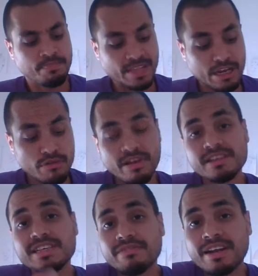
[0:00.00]
Et le
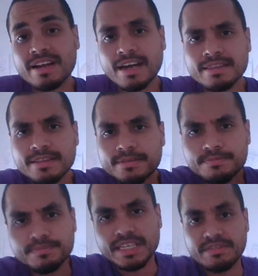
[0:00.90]
verset 24,
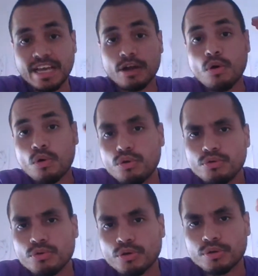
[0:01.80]
il vient
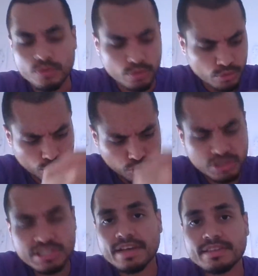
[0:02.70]
conclure tout ce
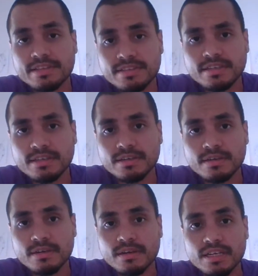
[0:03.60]
qui a été dit.
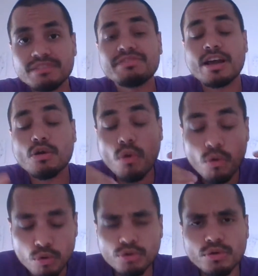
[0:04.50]
Il vient
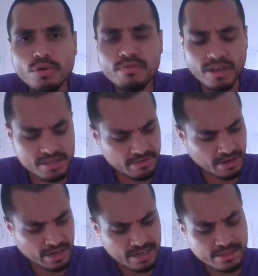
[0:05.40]
conclure le verset
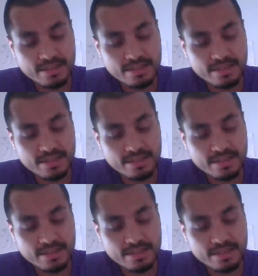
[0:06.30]
24.